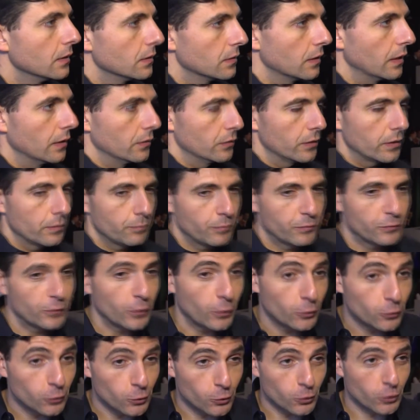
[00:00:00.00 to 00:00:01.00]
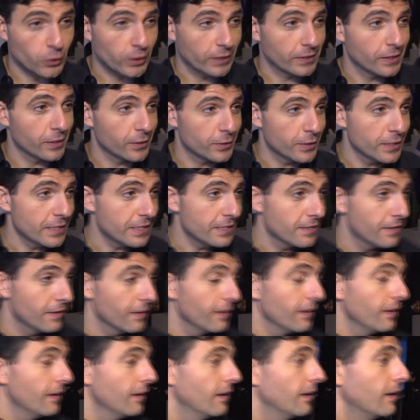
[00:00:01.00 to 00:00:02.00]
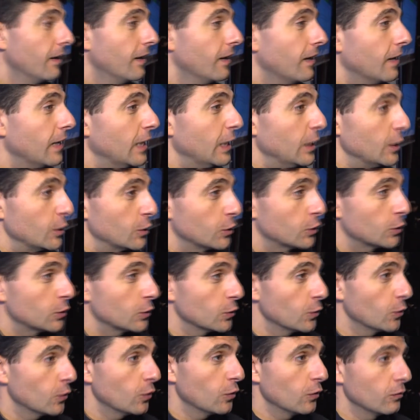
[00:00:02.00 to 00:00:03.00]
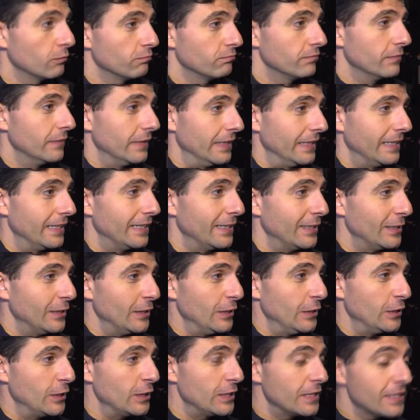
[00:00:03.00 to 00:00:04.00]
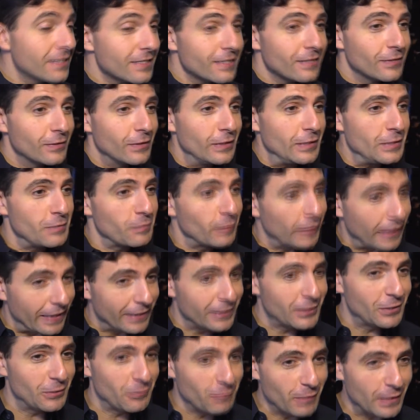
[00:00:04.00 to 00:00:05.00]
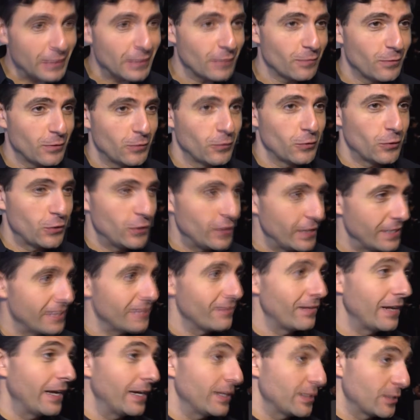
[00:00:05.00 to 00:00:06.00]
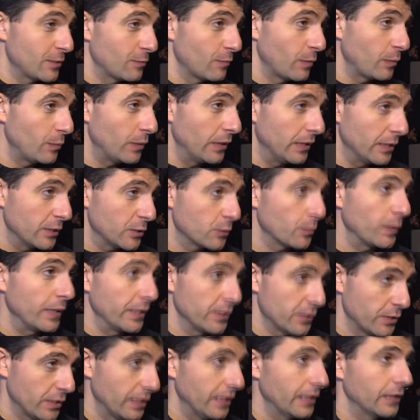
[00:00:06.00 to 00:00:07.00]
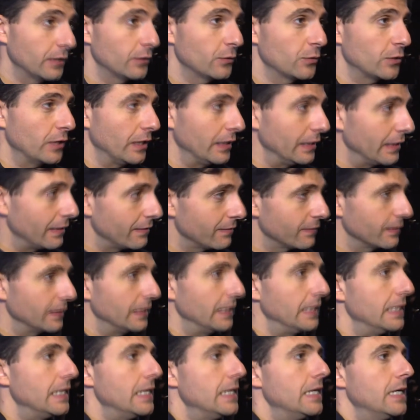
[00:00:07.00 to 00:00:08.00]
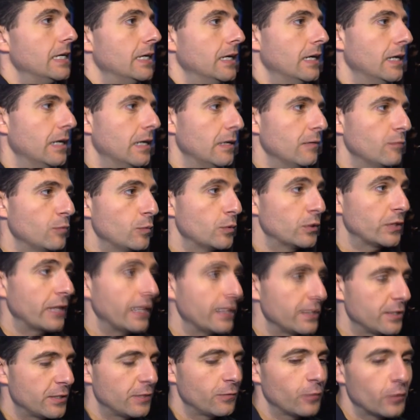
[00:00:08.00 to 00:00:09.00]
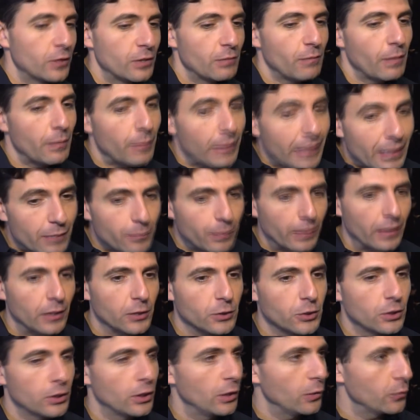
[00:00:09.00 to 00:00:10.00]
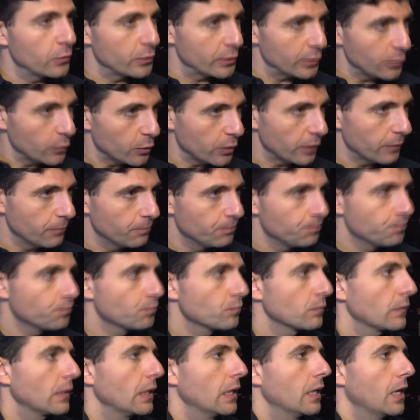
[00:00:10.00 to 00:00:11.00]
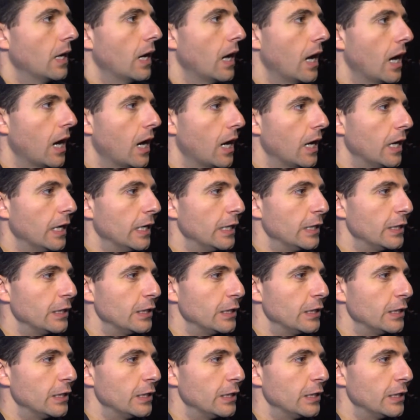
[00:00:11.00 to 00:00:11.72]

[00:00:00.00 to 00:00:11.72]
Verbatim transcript: Да, но я повторюсь то, что сказал здесь, а, что единственное демократичное место на сегодняшний день является мобильный space. Да? То есть, когда вы а, выпускаете сегодня мобильное приложение или услуги, а,